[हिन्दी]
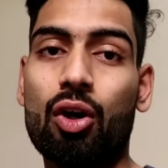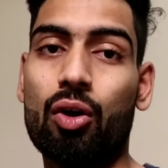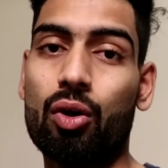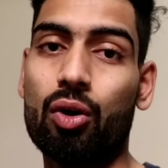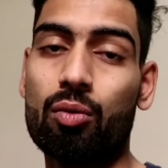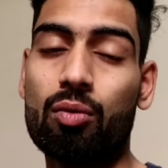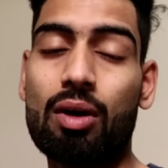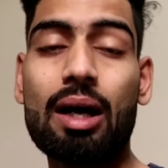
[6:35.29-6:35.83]

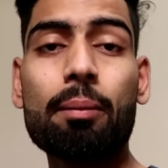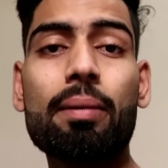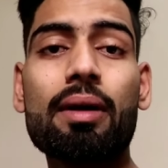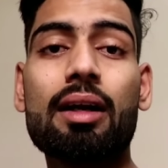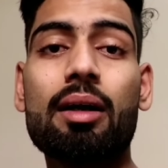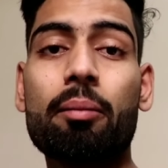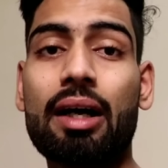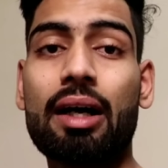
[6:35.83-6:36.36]
और वहाँ
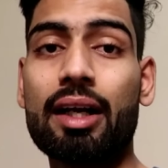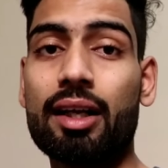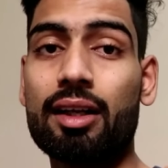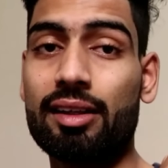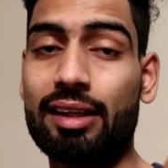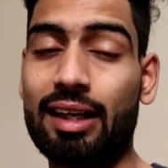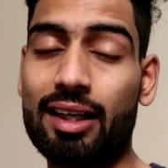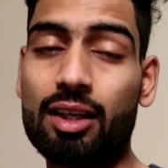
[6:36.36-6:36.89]
पर हमारे
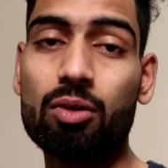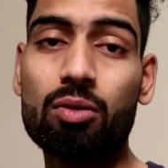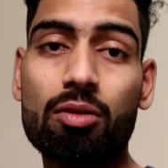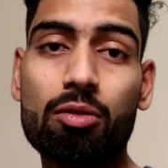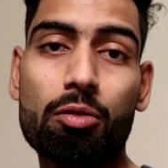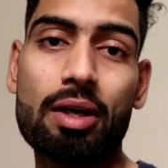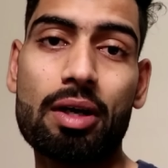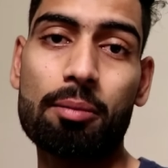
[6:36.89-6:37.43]
क्या क्या हुआ
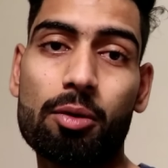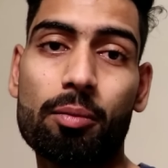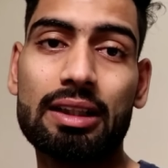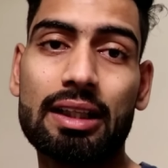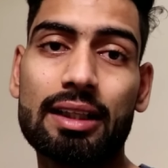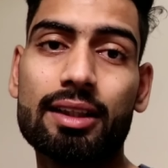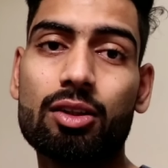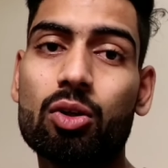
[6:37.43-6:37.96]
वो मैं आपको
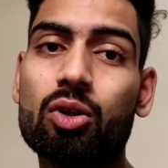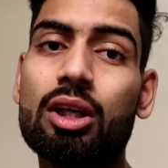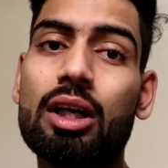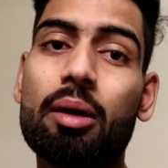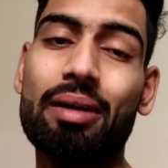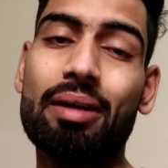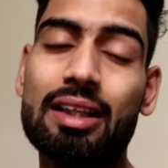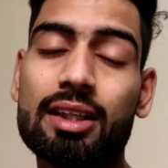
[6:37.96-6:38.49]
बता देता हूँ
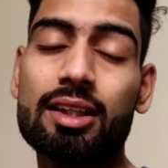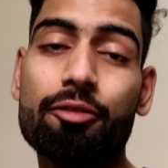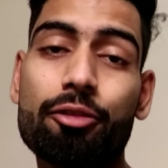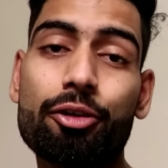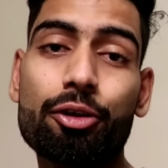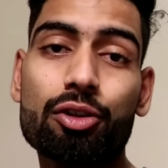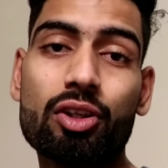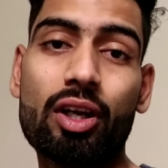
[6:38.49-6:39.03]
मैंने ज़्यादा
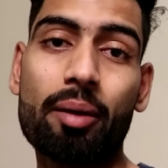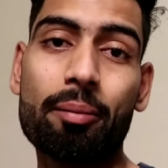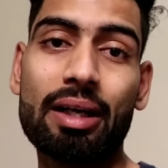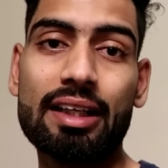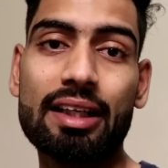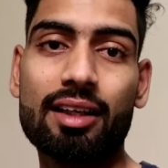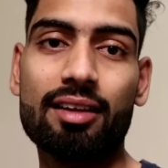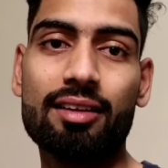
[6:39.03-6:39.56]
वीडियो तो नहीं
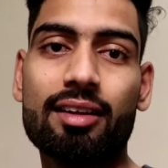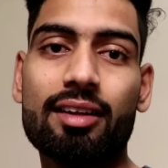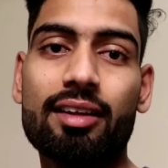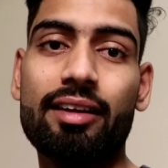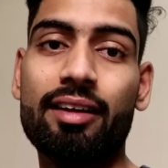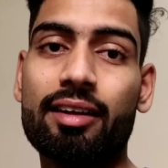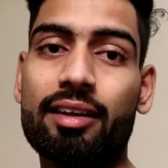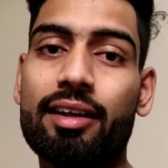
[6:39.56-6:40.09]
बनाई है अंदर
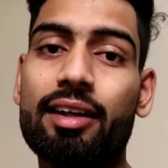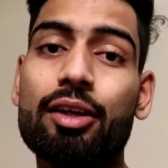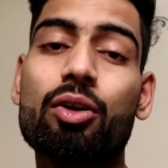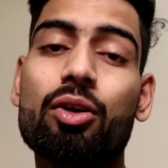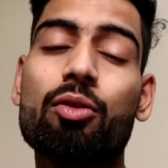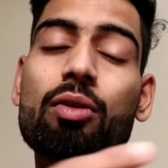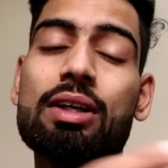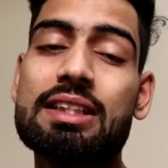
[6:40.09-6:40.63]
इंटरनली
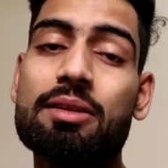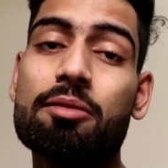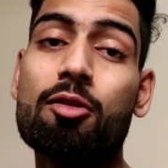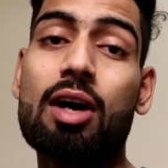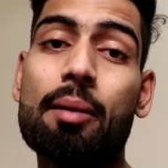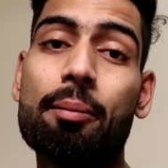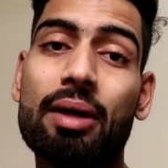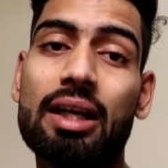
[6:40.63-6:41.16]
क्योंकि वैसे भी
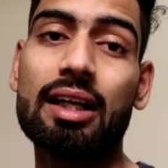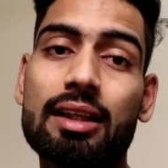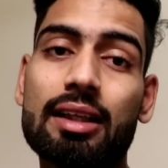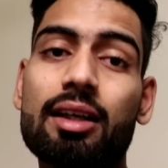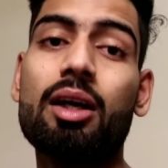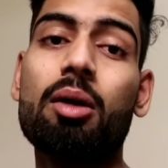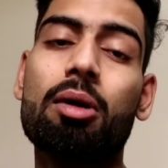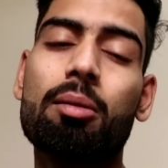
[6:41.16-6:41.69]
वहाँ बना
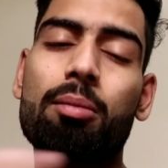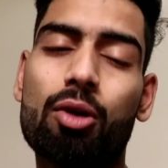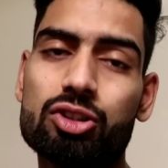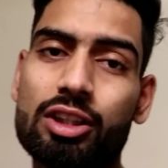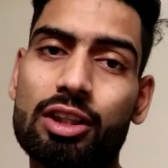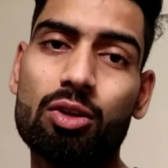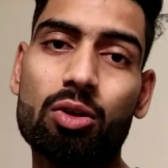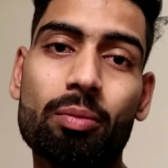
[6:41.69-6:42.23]
था बट
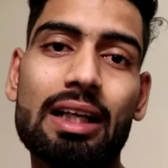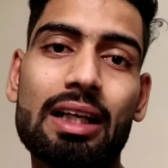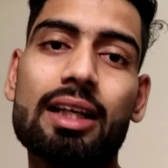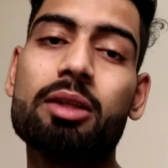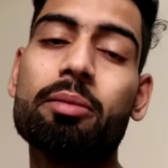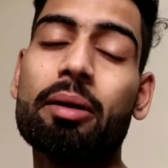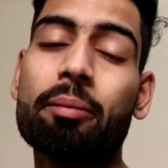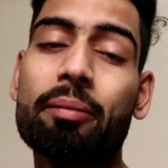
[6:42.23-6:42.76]
बहुत सारे लोग बना
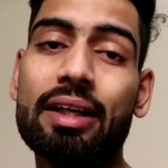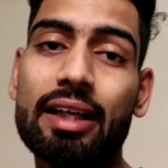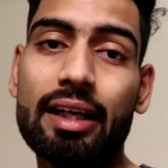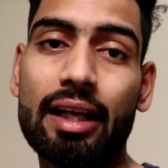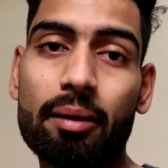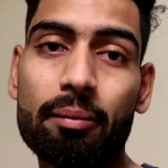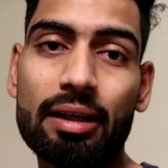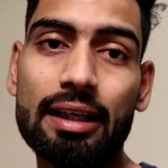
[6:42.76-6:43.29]
रहे थे बट मैंने
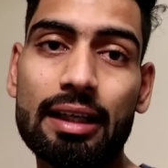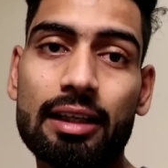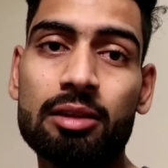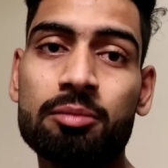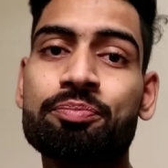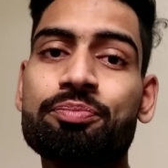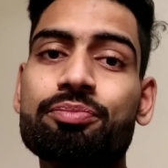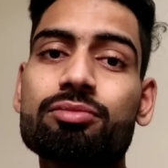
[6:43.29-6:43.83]
नहीं बनाया है